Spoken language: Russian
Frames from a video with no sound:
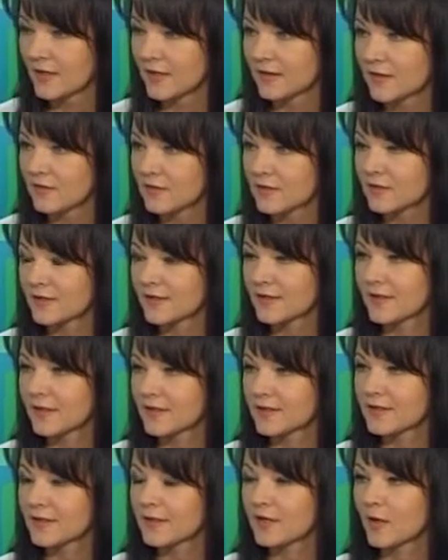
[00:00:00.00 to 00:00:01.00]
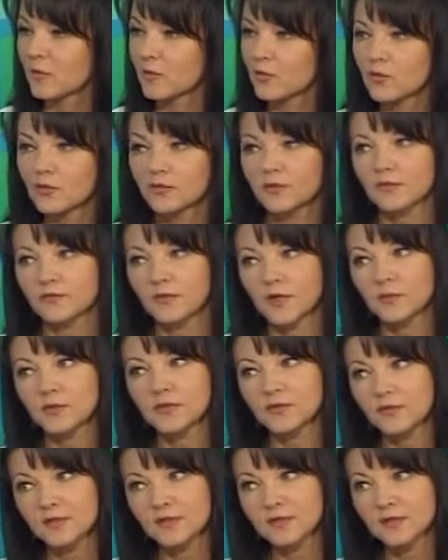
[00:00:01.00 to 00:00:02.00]
Наверное, как никому вам
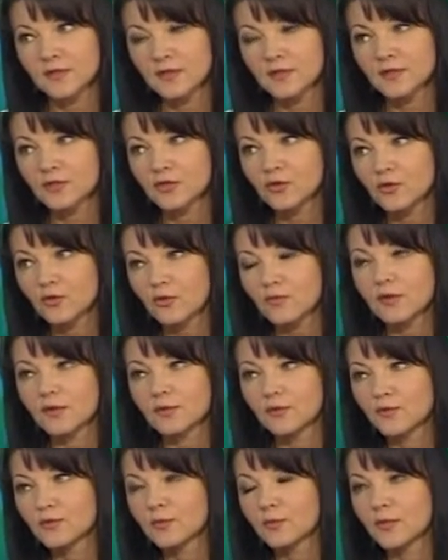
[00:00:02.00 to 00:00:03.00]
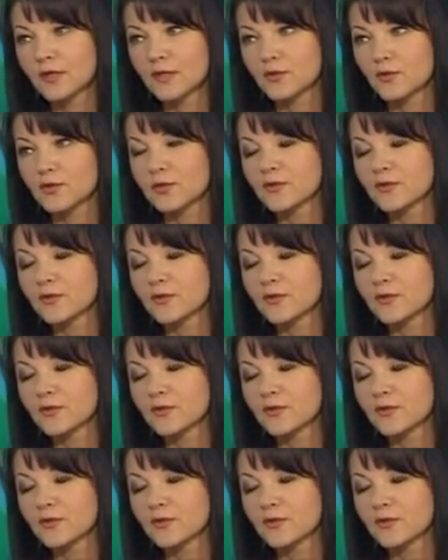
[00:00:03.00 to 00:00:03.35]
известно, что волнует молодежь